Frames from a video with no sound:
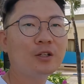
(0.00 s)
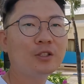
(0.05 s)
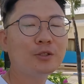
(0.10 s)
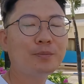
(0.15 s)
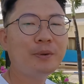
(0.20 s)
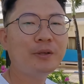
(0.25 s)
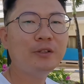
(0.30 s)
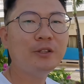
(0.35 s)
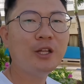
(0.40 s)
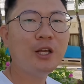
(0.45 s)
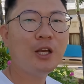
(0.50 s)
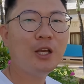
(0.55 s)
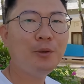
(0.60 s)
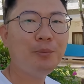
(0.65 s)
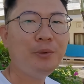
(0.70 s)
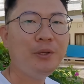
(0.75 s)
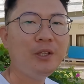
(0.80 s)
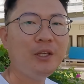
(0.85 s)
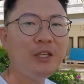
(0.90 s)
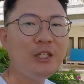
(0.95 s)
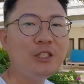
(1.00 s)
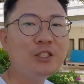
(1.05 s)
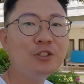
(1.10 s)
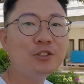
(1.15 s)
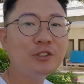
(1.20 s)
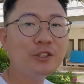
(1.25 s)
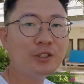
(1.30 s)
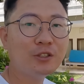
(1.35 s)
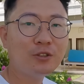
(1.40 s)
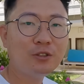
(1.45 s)
그래서 팬데믹
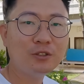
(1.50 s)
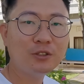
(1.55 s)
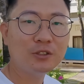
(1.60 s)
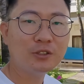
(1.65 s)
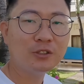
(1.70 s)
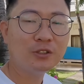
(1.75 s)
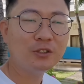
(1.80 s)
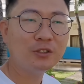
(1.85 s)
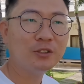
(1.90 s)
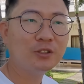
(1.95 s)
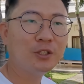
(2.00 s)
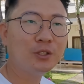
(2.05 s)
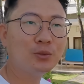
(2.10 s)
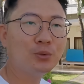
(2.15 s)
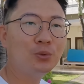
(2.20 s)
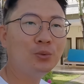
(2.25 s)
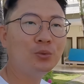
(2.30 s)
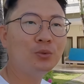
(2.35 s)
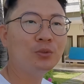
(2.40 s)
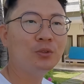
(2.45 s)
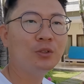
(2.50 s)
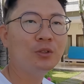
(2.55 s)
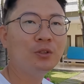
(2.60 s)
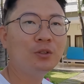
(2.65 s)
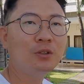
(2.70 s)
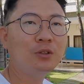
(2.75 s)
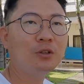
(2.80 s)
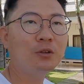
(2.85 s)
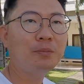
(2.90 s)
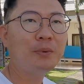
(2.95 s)
이전 채널들은 그래도
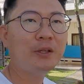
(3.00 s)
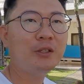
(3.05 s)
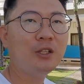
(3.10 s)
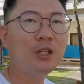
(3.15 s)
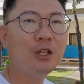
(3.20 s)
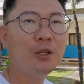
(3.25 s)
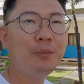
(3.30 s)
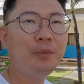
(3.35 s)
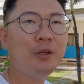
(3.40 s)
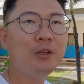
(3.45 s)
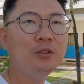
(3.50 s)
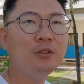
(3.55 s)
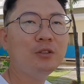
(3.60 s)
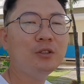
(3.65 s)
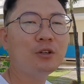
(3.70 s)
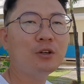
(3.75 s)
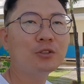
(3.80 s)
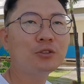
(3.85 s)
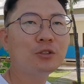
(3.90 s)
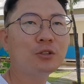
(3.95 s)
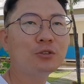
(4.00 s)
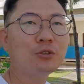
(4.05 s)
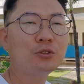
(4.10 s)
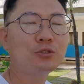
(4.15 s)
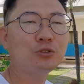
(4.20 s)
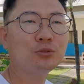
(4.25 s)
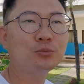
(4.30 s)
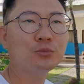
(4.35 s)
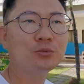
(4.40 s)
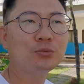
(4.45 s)
어, 팬데믹을
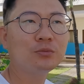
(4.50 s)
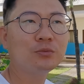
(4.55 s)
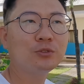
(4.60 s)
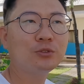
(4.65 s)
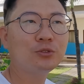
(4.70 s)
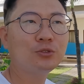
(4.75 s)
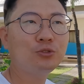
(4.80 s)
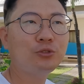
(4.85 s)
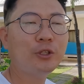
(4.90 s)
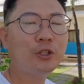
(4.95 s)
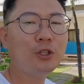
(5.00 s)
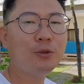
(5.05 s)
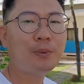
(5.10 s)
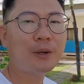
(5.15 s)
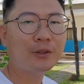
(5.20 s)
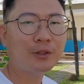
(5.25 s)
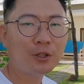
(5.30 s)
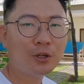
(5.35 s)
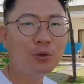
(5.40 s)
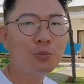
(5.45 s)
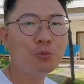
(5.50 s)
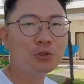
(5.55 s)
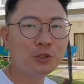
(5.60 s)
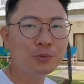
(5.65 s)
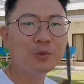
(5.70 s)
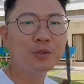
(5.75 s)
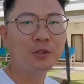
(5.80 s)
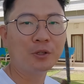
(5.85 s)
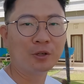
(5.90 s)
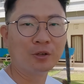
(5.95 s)
거쳐서 좀 수혜를 봤다고
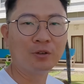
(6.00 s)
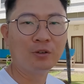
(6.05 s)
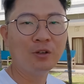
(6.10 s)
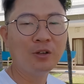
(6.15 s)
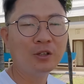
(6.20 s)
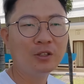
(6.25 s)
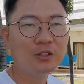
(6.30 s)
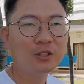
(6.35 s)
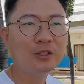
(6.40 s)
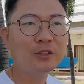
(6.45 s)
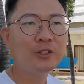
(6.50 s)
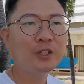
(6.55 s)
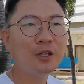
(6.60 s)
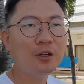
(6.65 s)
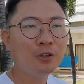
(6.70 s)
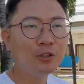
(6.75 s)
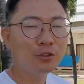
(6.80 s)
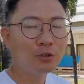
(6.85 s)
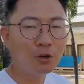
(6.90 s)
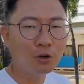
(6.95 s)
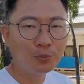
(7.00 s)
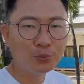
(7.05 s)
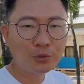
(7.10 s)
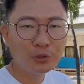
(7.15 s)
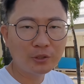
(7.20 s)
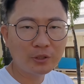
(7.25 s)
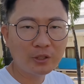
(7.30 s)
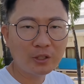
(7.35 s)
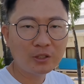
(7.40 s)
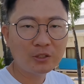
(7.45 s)
보시면 돼요. 그때
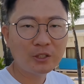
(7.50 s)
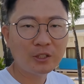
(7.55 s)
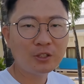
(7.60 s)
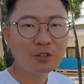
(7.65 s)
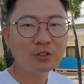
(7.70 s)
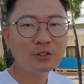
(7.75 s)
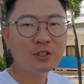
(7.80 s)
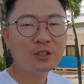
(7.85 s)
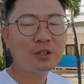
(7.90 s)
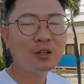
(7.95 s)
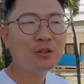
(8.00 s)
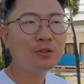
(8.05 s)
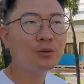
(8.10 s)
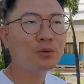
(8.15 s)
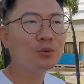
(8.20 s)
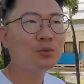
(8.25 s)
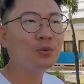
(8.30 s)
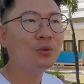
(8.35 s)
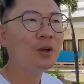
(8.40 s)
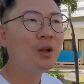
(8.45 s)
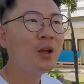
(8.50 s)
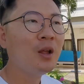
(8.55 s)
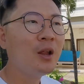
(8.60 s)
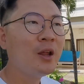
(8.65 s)
엄청나게 크게 성장을 한 거고